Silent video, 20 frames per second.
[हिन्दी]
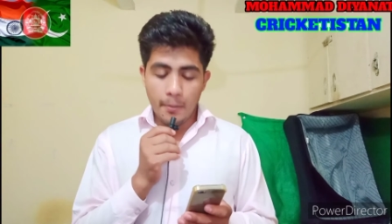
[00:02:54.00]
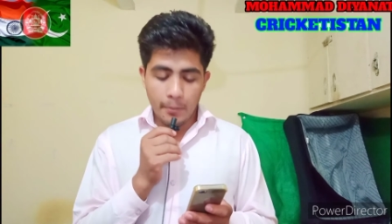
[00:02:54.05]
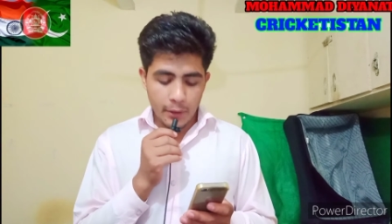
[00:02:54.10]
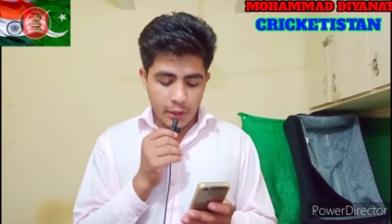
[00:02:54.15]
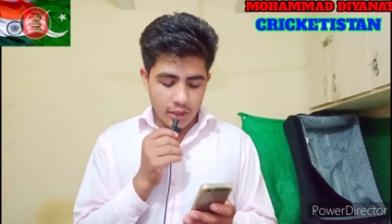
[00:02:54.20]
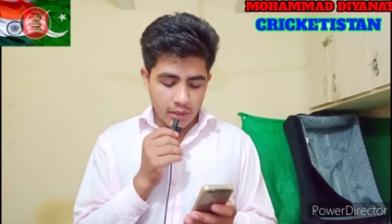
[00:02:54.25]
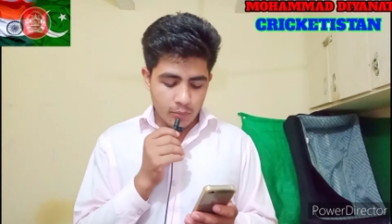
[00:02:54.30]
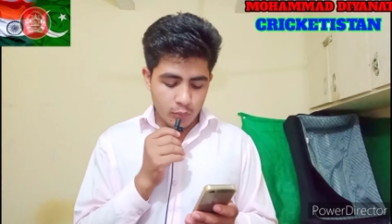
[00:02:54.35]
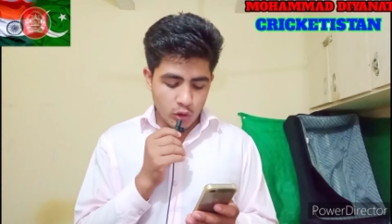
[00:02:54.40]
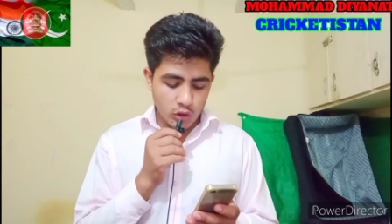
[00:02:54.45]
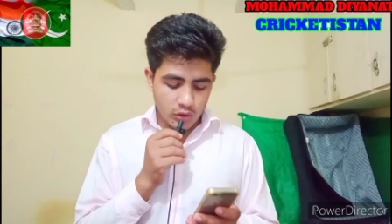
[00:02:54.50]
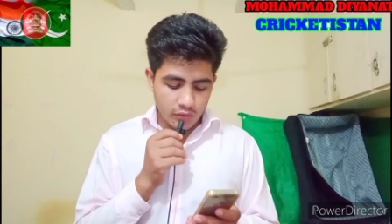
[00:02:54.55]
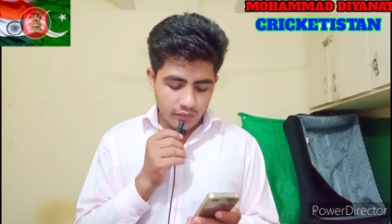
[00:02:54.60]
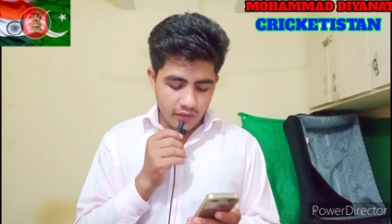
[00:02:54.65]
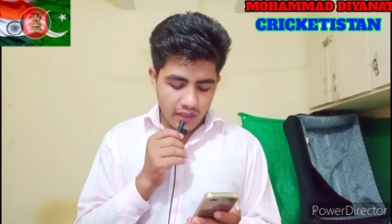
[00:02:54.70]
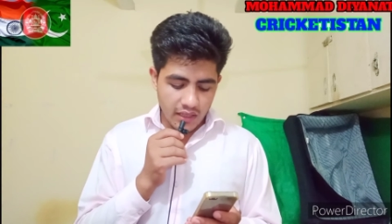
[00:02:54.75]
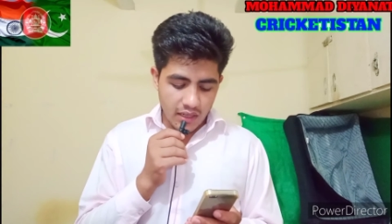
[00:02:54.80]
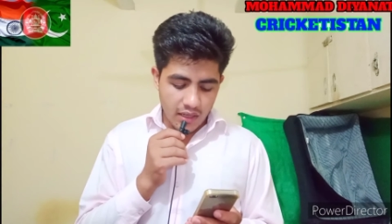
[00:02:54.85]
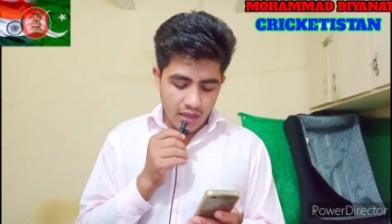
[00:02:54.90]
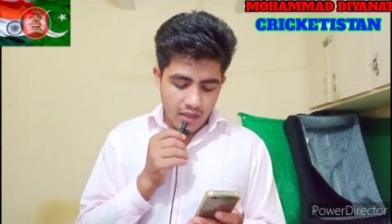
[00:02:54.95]
अपनी टीम को
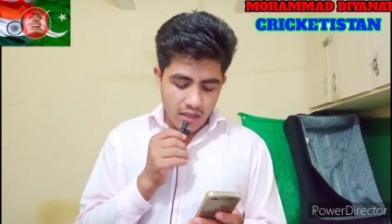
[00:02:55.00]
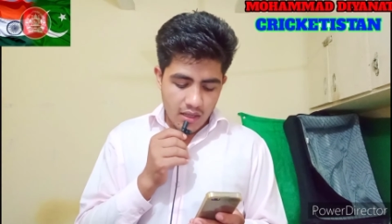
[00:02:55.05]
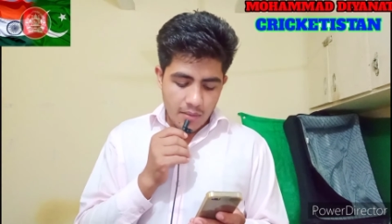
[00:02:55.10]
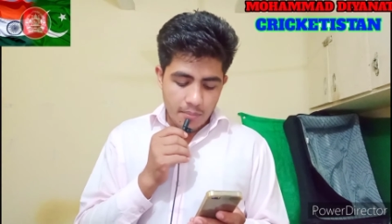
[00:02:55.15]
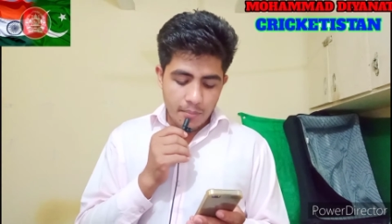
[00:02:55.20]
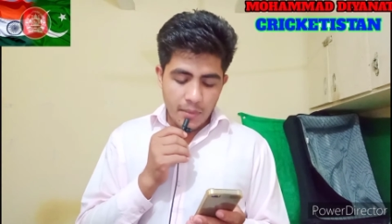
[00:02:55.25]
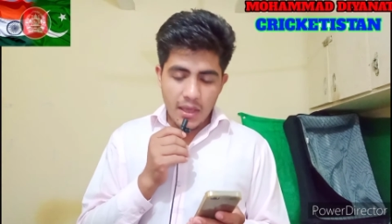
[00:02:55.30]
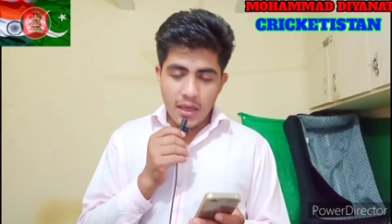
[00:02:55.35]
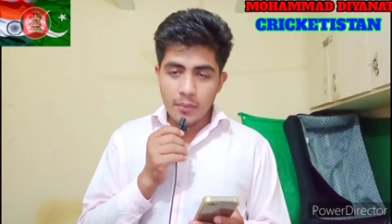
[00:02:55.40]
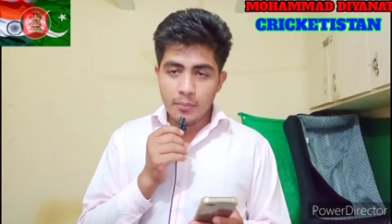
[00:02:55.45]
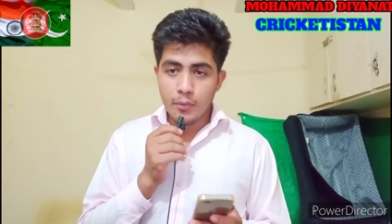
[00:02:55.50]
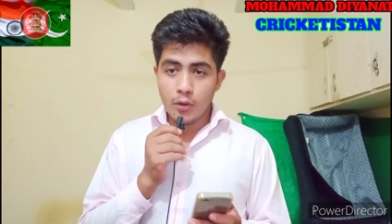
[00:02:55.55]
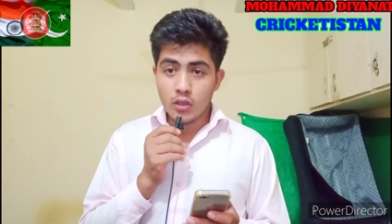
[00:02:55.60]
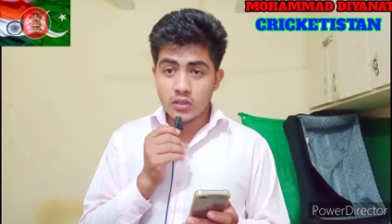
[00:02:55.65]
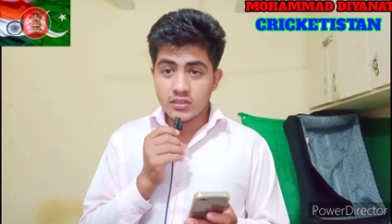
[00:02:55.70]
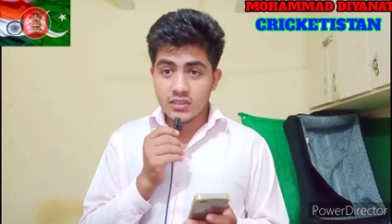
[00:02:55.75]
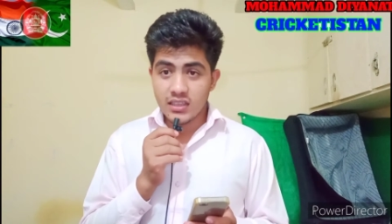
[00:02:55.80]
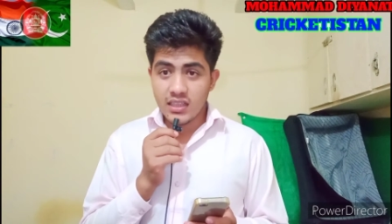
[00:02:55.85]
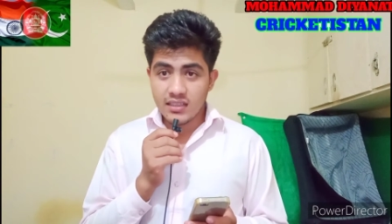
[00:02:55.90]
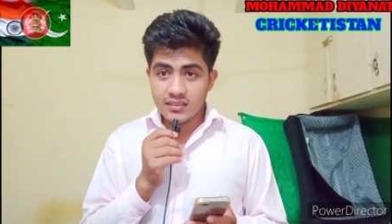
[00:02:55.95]
जितवाया मैं
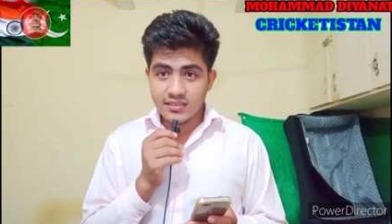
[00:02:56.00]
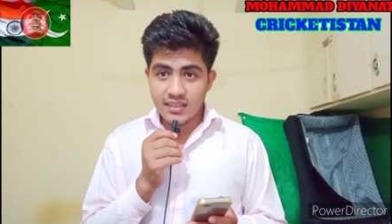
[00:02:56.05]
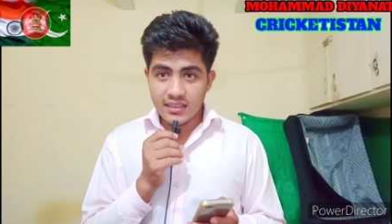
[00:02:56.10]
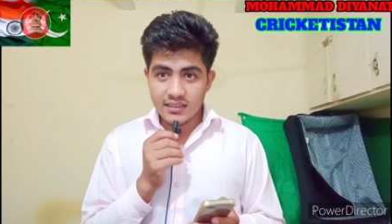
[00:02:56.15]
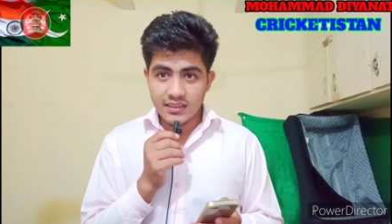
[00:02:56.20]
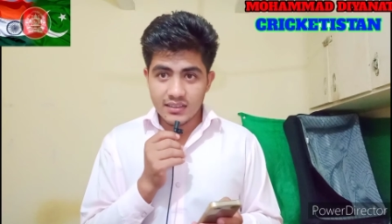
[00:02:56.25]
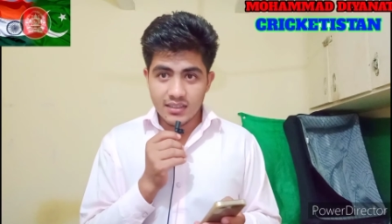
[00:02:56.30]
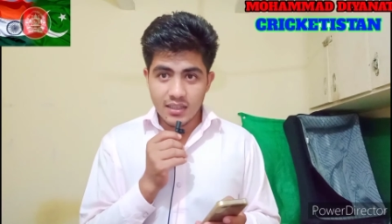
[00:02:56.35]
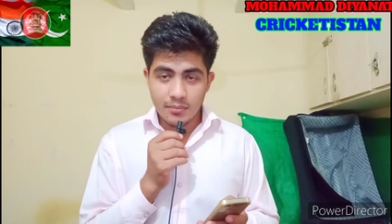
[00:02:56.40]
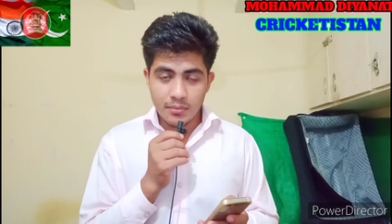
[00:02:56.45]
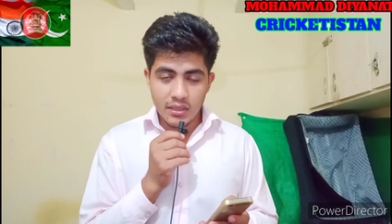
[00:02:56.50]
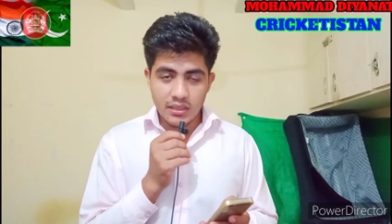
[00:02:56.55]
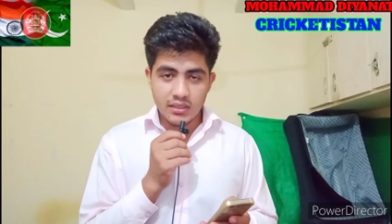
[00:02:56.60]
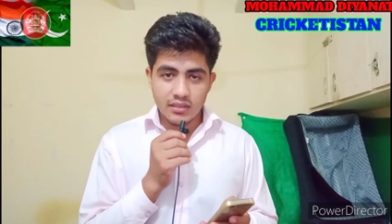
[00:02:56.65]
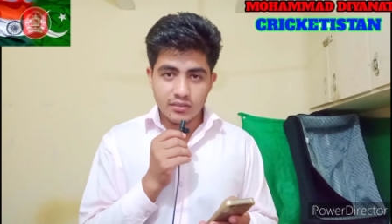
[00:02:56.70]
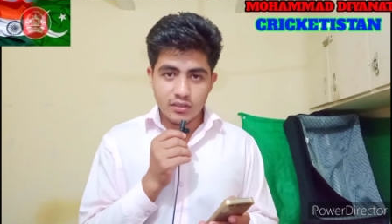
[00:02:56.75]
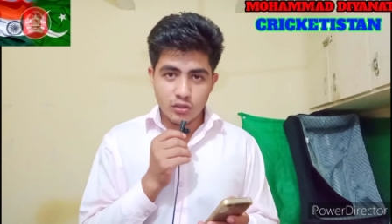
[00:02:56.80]
बहुत ज़्यादा एक्साइटेड था महेंद्र